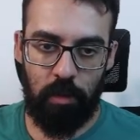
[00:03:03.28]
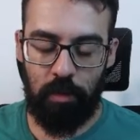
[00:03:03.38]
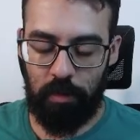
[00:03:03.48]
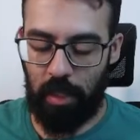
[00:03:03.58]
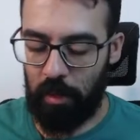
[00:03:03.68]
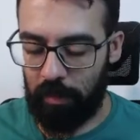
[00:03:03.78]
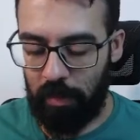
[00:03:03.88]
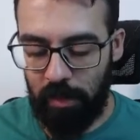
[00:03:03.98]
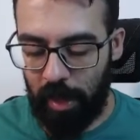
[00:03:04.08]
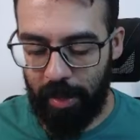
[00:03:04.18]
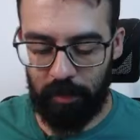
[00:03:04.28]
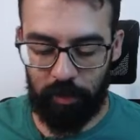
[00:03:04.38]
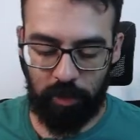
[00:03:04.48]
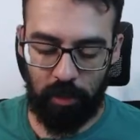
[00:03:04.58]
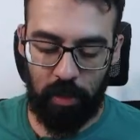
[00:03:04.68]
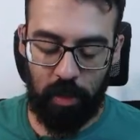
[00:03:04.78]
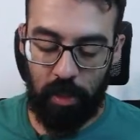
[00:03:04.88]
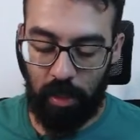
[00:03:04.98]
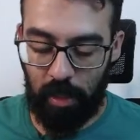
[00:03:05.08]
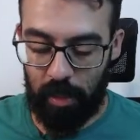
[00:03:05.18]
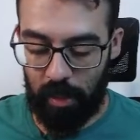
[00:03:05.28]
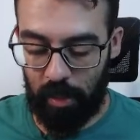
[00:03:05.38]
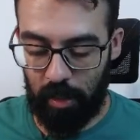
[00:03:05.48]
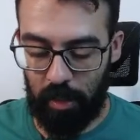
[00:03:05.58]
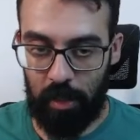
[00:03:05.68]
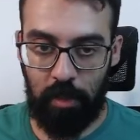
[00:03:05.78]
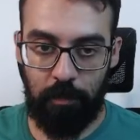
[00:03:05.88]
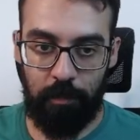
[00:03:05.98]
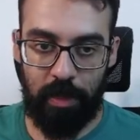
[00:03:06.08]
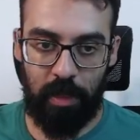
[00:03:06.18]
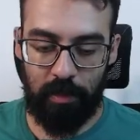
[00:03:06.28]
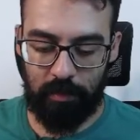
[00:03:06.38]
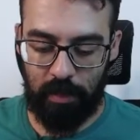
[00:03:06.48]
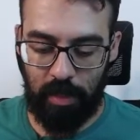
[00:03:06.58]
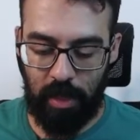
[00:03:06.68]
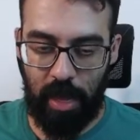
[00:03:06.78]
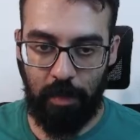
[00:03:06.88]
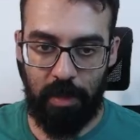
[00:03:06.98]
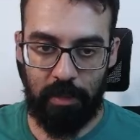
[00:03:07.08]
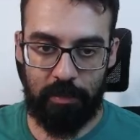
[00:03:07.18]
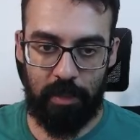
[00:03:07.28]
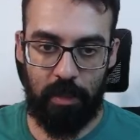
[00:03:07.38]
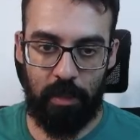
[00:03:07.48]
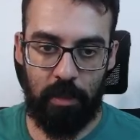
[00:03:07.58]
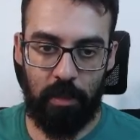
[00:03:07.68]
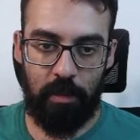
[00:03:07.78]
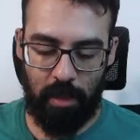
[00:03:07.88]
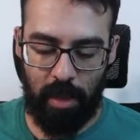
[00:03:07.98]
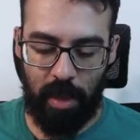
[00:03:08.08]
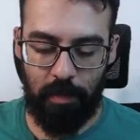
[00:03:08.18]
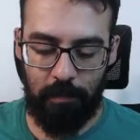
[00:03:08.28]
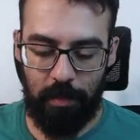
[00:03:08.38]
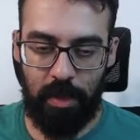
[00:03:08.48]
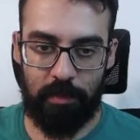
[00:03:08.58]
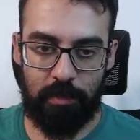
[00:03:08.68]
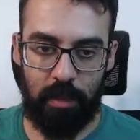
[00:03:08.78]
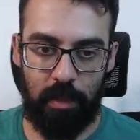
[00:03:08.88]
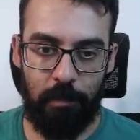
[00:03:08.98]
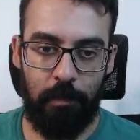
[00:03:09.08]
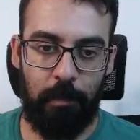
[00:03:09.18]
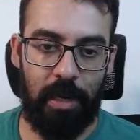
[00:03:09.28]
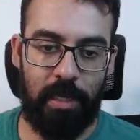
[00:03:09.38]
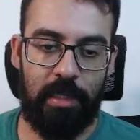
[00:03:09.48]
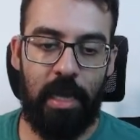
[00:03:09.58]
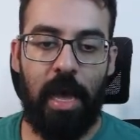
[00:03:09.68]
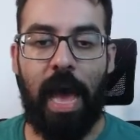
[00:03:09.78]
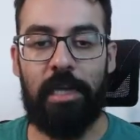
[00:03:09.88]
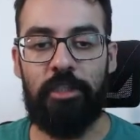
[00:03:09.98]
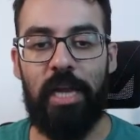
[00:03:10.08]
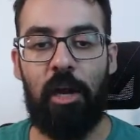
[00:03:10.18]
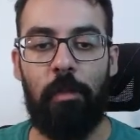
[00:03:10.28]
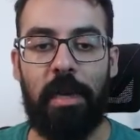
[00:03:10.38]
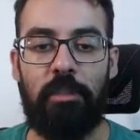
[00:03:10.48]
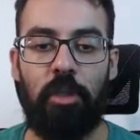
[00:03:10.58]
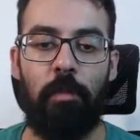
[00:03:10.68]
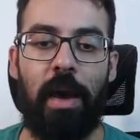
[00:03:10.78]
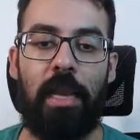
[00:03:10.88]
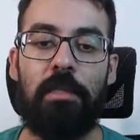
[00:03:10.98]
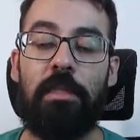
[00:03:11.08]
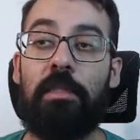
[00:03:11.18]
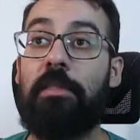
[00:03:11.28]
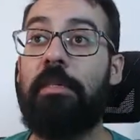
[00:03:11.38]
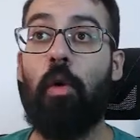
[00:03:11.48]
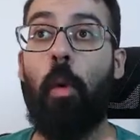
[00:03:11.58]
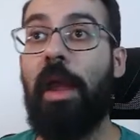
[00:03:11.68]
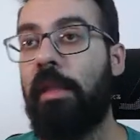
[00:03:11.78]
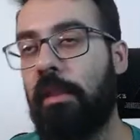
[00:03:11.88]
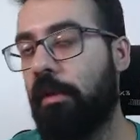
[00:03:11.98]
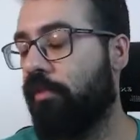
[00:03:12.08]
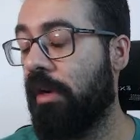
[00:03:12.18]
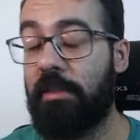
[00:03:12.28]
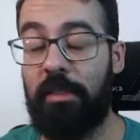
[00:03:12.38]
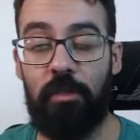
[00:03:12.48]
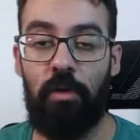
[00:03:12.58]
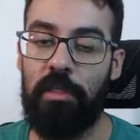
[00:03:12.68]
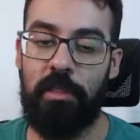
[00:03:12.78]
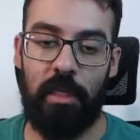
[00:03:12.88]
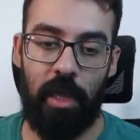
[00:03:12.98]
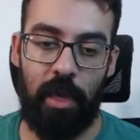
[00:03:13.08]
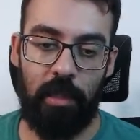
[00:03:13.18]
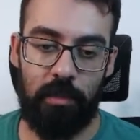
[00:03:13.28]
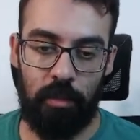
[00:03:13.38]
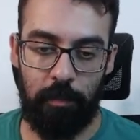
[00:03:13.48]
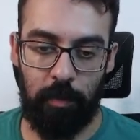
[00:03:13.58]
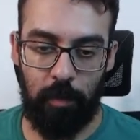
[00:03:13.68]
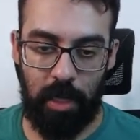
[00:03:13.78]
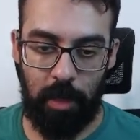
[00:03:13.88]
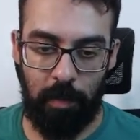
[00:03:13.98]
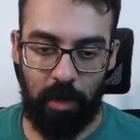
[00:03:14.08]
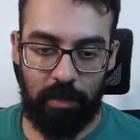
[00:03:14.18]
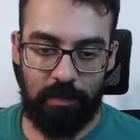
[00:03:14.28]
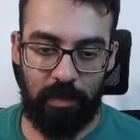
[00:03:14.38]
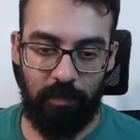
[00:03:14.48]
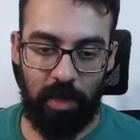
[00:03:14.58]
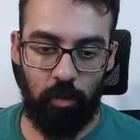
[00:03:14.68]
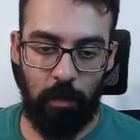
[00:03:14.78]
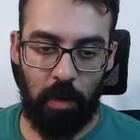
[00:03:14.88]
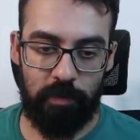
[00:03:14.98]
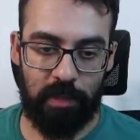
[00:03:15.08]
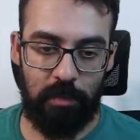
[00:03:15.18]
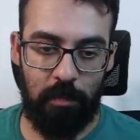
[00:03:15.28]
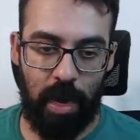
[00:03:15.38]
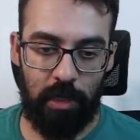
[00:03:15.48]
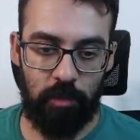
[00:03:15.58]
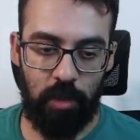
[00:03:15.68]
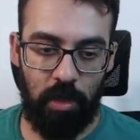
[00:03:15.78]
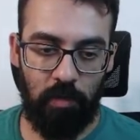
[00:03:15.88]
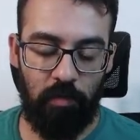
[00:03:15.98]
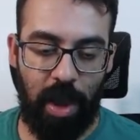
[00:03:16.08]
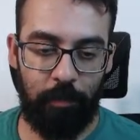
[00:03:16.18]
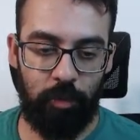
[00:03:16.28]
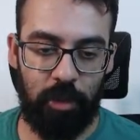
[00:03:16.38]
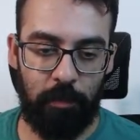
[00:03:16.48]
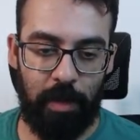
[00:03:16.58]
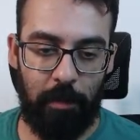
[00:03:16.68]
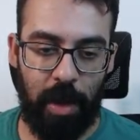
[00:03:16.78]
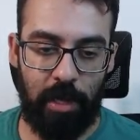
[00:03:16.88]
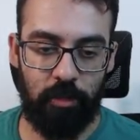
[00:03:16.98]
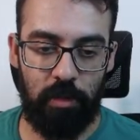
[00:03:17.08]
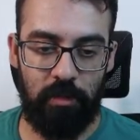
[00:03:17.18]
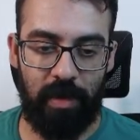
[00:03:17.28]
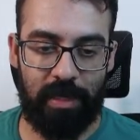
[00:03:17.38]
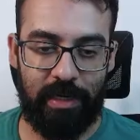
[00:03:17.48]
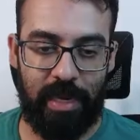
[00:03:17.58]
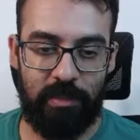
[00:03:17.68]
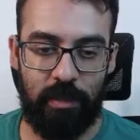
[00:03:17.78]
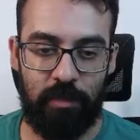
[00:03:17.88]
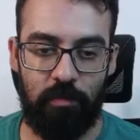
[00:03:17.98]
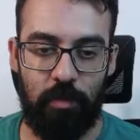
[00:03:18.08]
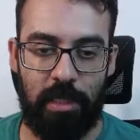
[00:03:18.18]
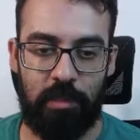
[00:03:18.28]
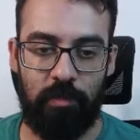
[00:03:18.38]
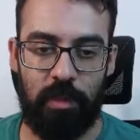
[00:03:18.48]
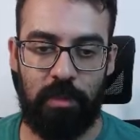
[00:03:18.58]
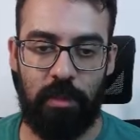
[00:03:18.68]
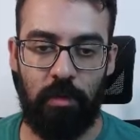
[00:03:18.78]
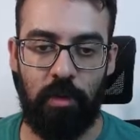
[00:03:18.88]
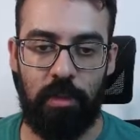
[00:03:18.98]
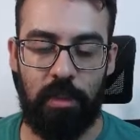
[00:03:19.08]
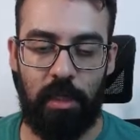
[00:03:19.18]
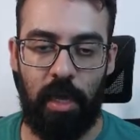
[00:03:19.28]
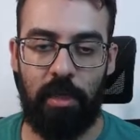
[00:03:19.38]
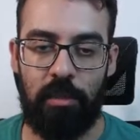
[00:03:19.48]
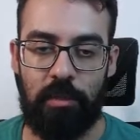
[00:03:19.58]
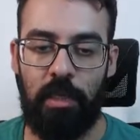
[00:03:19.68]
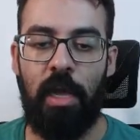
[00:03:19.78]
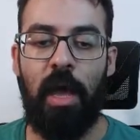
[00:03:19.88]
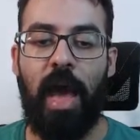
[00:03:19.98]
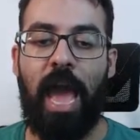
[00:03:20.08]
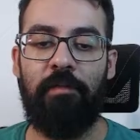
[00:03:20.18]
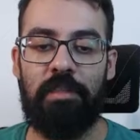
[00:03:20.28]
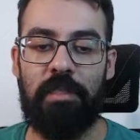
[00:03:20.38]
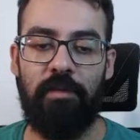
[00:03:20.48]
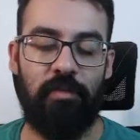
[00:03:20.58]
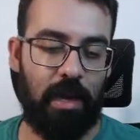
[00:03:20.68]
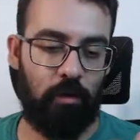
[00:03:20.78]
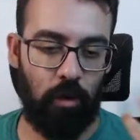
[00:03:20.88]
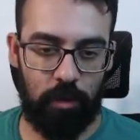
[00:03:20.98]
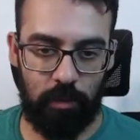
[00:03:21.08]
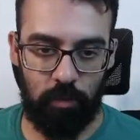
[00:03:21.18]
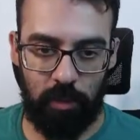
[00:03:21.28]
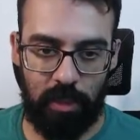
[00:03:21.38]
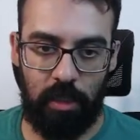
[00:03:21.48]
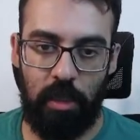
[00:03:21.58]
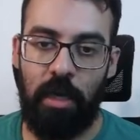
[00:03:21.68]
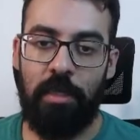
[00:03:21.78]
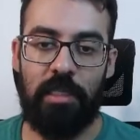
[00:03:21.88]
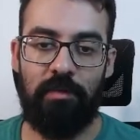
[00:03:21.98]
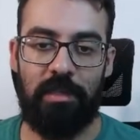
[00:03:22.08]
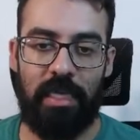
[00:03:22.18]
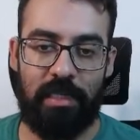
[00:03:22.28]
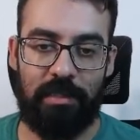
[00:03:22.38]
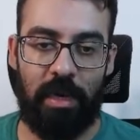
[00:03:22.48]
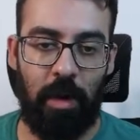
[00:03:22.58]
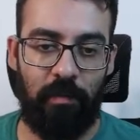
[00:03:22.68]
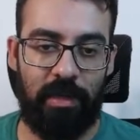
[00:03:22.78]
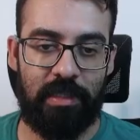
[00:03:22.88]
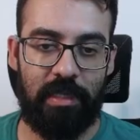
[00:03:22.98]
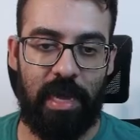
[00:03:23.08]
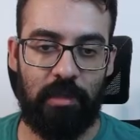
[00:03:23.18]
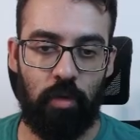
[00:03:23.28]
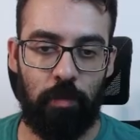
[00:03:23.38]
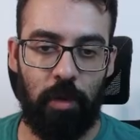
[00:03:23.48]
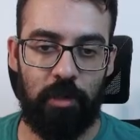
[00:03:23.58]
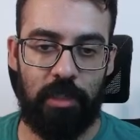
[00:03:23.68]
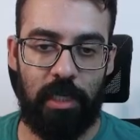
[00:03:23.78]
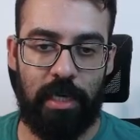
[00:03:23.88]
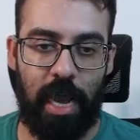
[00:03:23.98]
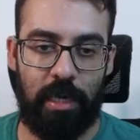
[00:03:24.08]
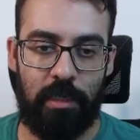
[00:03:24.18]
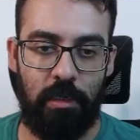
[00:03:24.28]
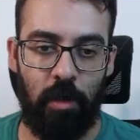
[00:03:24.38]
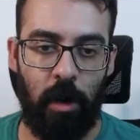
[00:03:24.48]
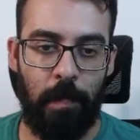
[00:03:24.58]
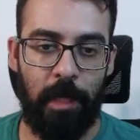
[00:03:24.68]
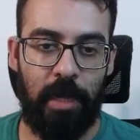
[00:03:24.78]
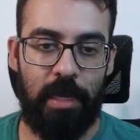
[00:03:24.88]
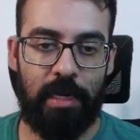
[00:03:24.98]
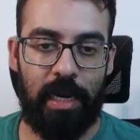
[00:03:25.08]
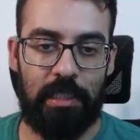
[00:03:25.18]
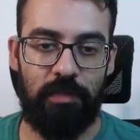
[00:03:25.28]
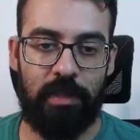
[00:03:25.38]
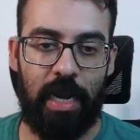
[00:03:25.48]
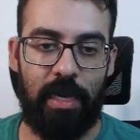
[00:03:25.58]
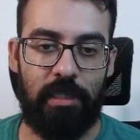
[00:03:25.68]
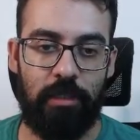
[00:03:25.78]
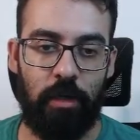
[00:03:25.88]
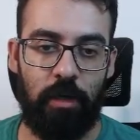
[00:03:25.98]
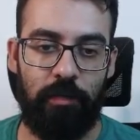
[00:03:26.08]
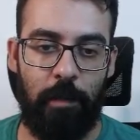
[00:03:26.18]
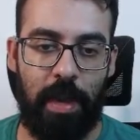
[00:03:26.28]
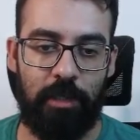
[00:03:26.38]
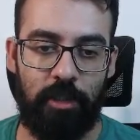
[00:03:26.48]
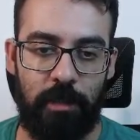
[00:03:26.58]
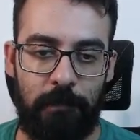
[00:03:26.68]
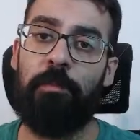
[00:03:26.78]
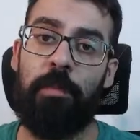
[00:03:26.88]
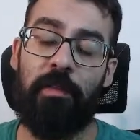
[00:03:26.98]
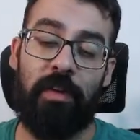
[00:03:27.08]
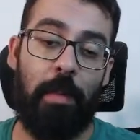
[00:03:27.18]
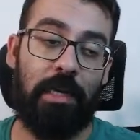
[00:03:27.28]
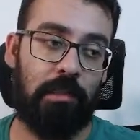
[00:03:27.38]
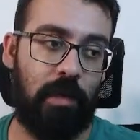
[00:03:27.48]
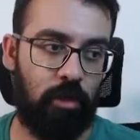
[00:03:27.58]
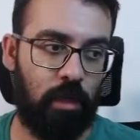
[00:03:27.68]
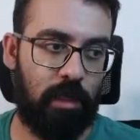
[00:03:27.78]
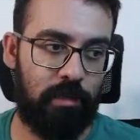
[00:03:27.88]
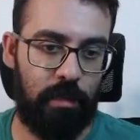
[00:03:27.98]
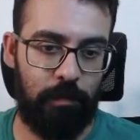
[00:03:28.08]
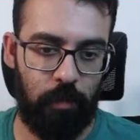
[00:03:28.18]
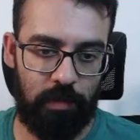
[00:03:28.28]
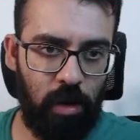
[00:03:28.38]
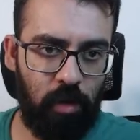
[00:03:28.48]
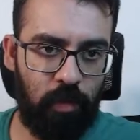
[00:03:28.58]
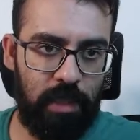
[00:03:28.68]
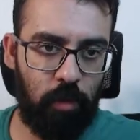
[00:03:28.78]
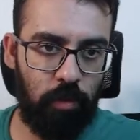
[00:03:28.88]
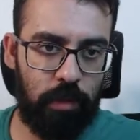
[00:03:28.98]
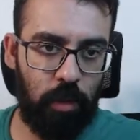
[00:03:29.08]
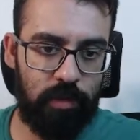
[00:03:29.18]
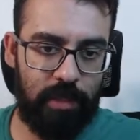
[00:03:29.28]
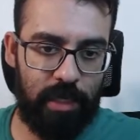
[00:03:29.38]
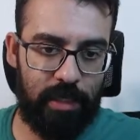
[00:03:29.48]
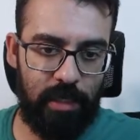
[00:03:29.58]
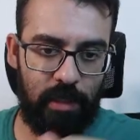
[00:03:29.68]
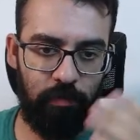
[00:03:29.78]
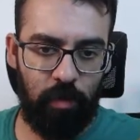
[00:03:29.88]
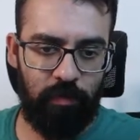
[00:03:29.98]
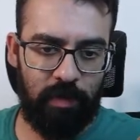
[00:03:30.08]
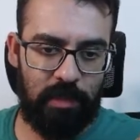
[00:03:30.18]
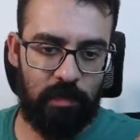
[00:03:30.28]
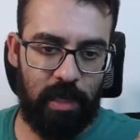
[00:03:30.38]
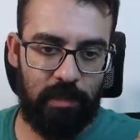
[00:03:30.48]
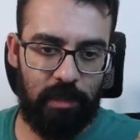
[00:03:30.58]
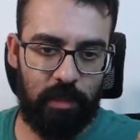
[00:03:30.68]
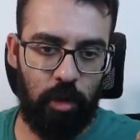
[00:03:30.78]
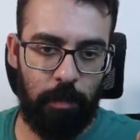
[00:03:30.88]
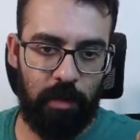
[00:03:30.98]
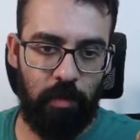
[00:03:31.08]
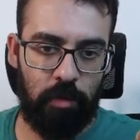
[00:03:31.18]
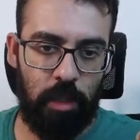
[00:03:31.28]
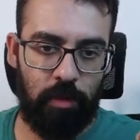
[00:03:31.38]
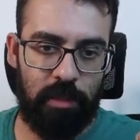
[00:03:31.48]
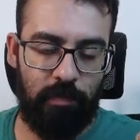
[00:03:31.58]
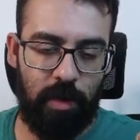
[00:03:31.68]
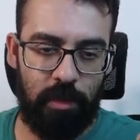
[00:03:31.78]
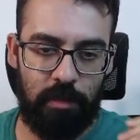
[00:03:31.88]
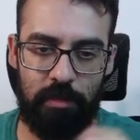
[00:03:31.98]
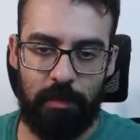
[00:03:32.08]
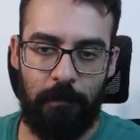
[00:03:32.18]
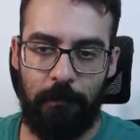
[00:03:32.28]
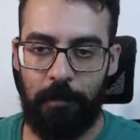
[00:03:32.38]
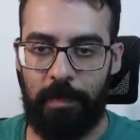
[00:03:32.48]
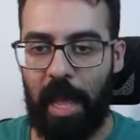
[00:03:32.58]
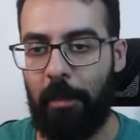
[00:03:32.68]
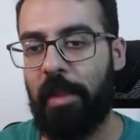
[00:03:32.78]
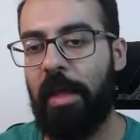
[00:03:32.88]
né? cliente, é, empresa ABC, ABC. Beleza. Ah, Thiago, mas eu tenho uma lista de 50 fornecedores e clientes, não tem problema. Você vem com o mouse aqui embaixo vai puxando para baixo e vai cadastrando mais fornecedores e clientes. Aí você vai colocando tudo aqui. Se você quiser, uma vez cadastrou, pode clicar aqui, ó, e classificar eles em ordem alfabética para ficar mais fácil localizar depois. Eu vou dar Ctrl Z aqui, vou desfazer só para voltar o que estava antes, tá?